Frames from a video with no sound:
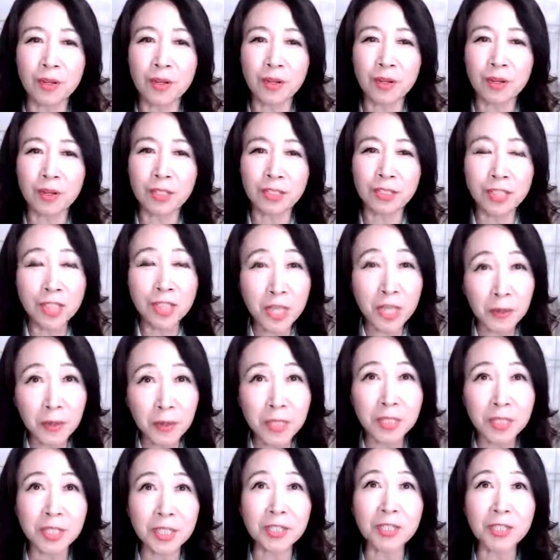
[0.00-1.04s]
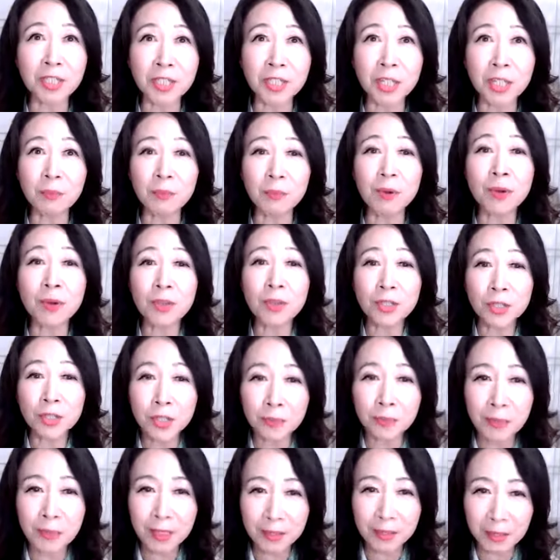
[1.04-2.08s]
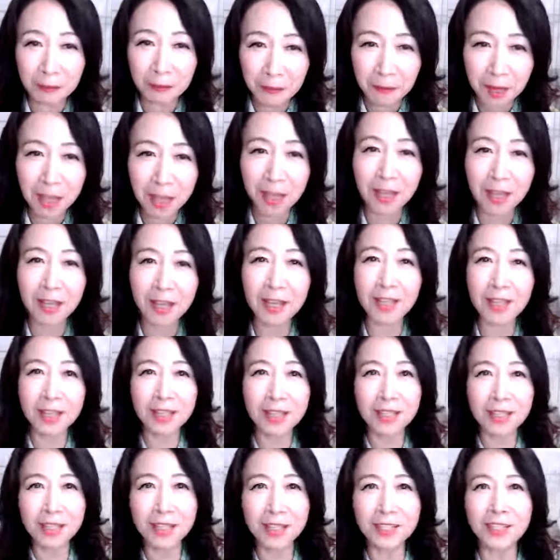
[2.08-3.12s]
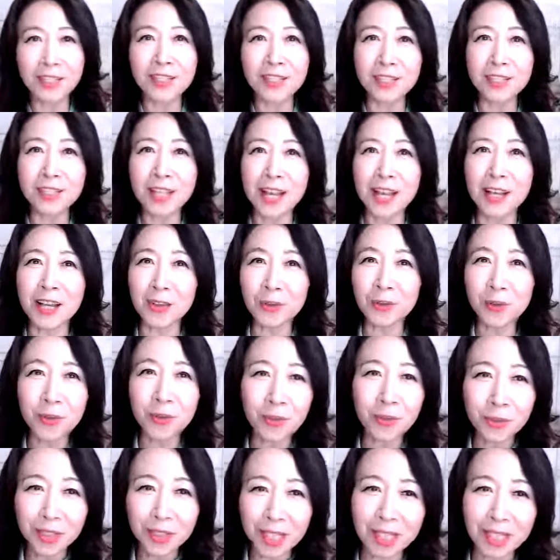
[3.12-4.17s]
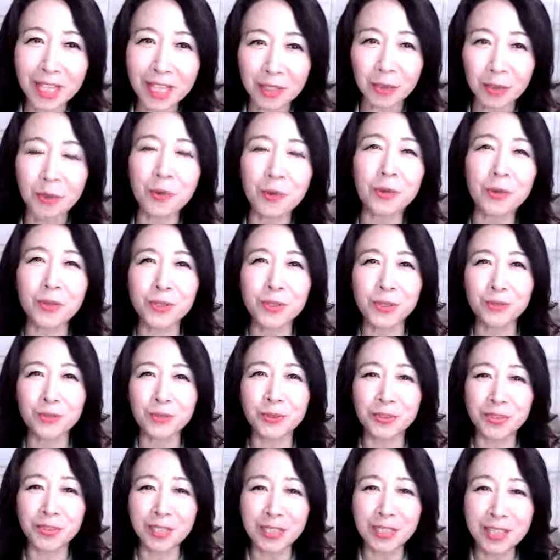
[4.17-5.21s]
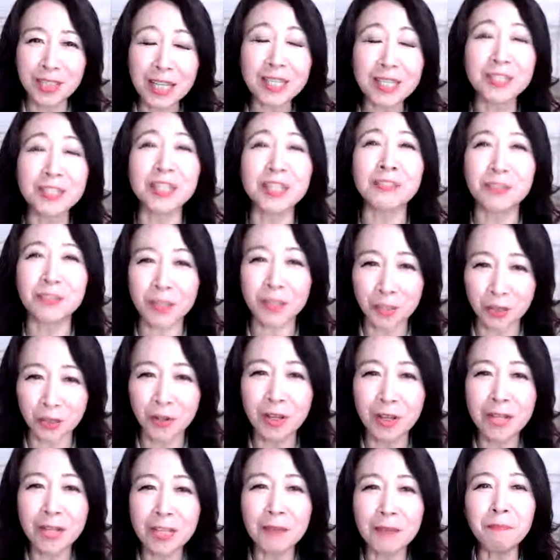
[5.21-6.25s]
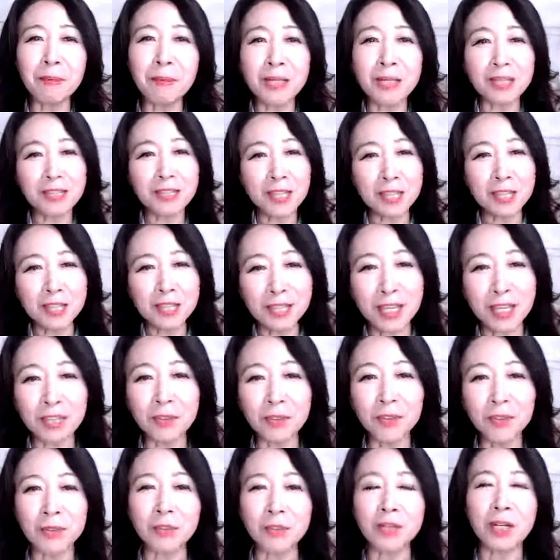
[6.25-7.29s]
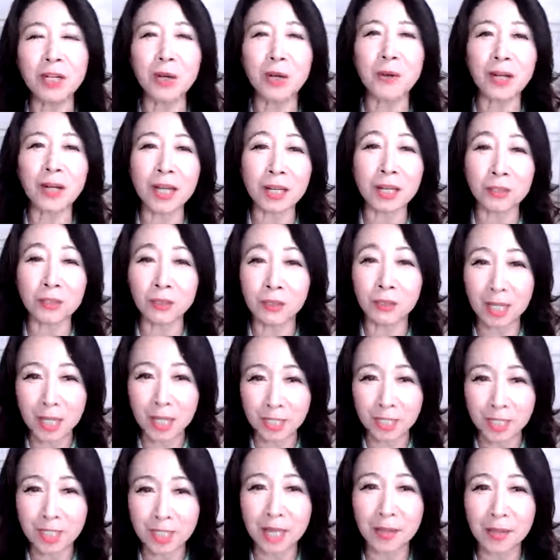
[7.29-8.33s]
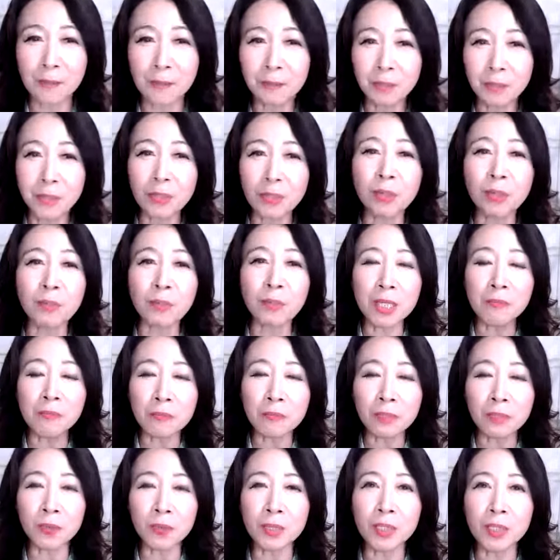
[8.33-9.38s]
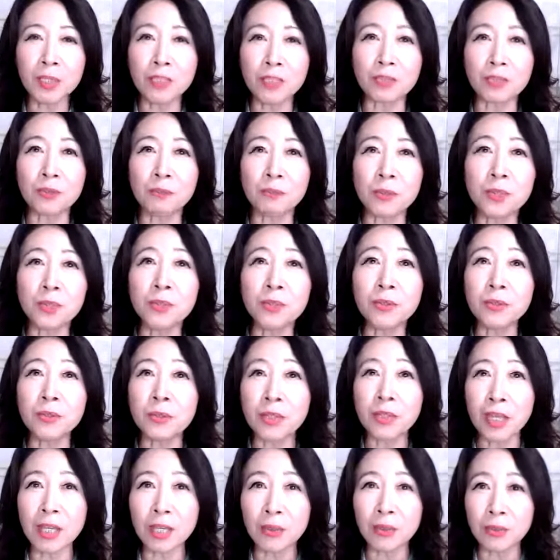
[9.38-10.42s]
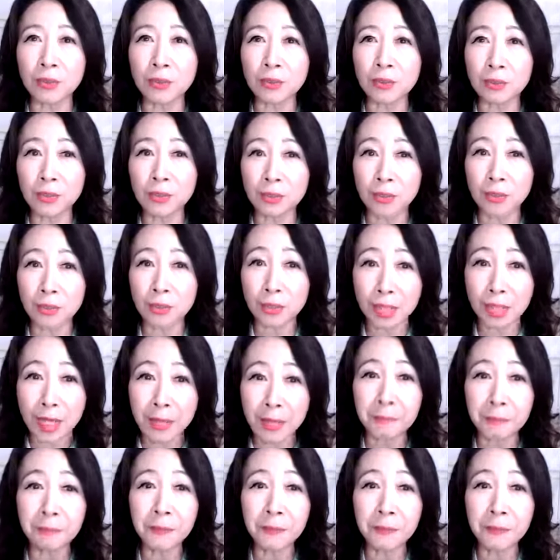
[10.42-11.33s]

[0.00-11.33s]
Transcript: 幸せにしても、すべてはいじゅうさんごーななの法則になっちゃうんですよ。やっぱり全体のことが分かるのがいちねん。例えば今の私の美容と健康の習慣、